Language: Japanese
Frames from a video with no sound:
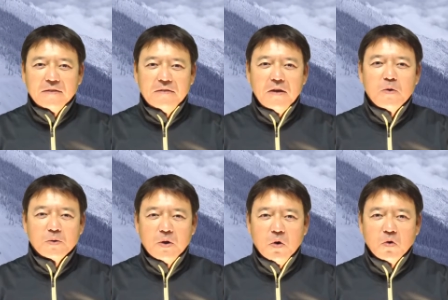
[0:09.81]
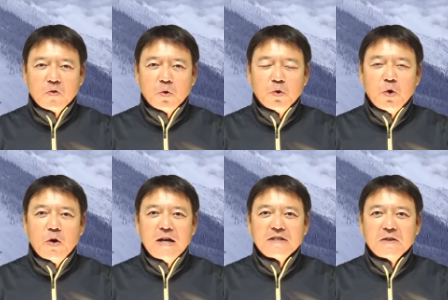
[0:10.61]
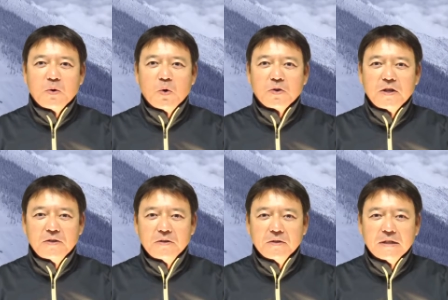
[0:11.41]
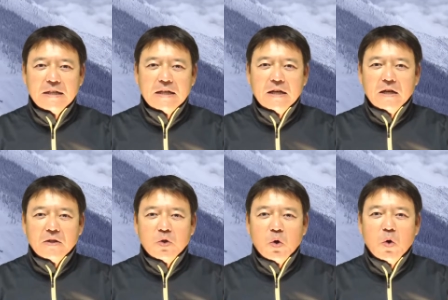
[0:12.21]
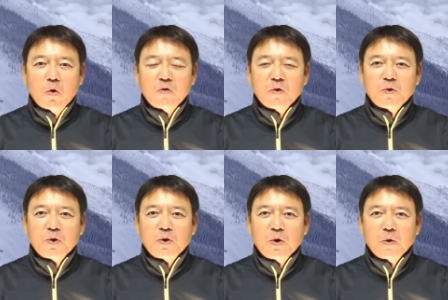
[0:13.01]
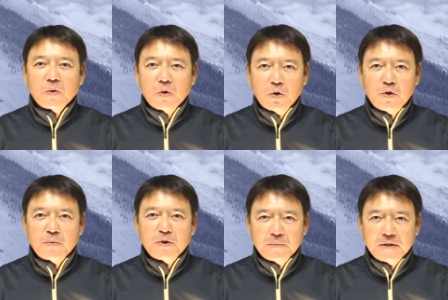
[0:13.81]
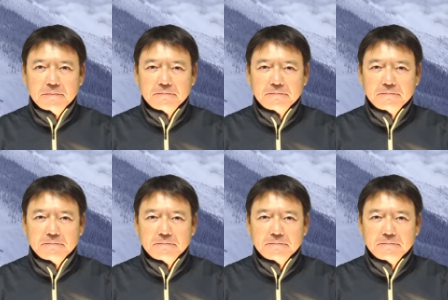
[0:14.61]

全国の測量会社で起こっているドローン測量の導入ブーム。